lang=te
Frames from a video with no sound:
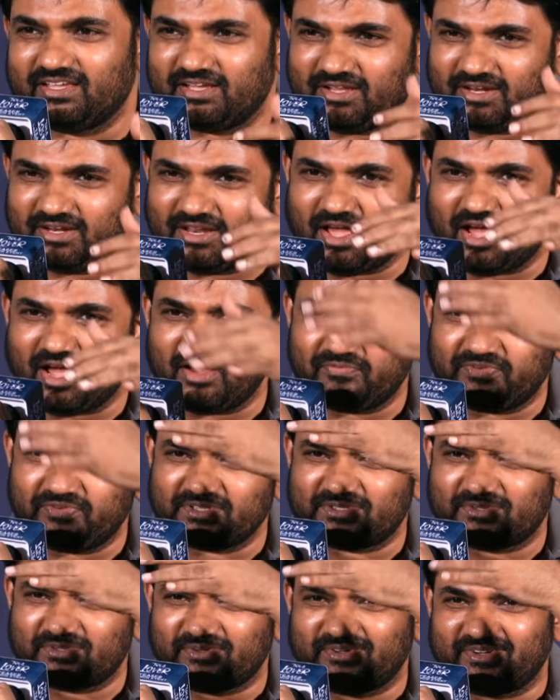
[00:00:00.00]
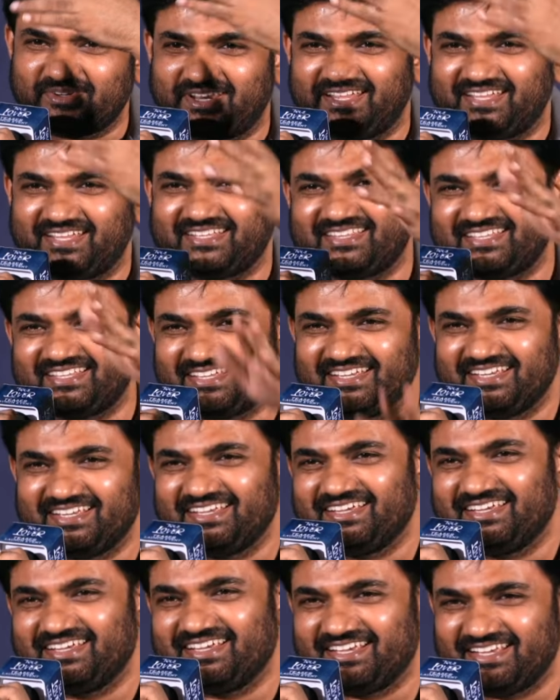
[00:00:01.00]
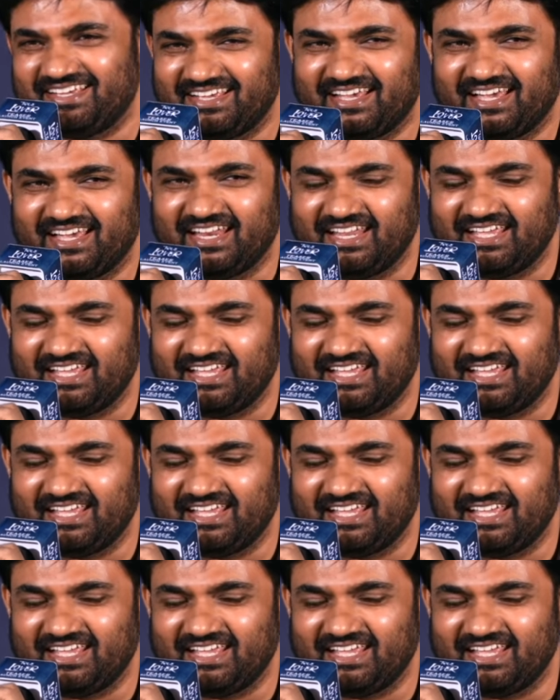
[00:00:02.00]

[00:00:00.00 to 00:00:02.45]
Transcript: నా ఆఫీసు ఇది అలా